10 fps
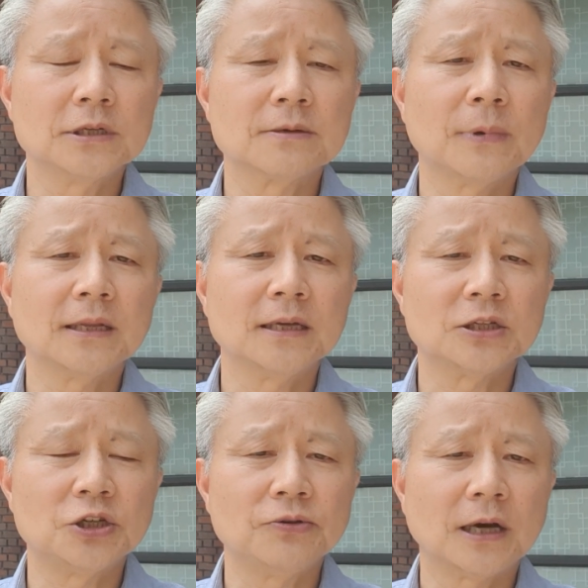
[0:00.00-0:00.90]
이승만이
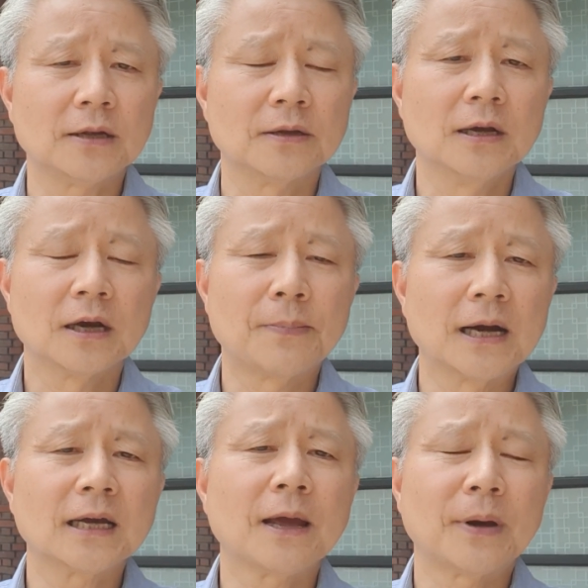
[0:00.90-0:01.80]
지휘하는 그
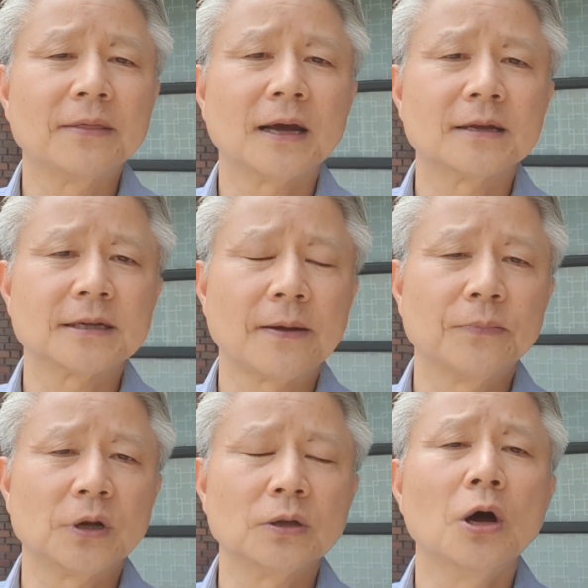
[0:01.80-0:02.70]
방향에 반대하는
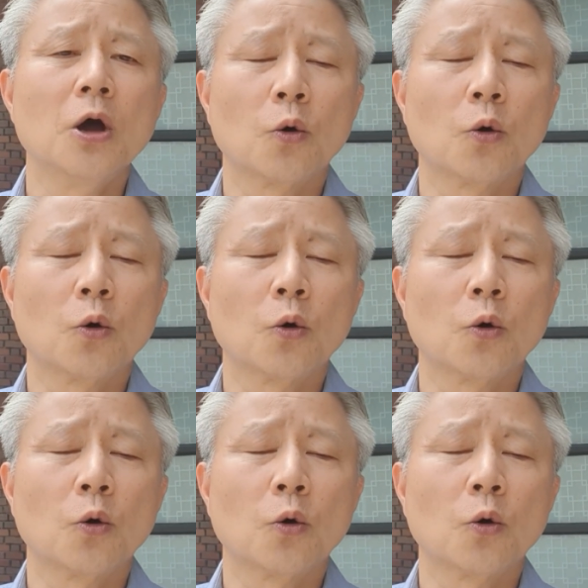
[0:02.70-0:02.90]
사람들은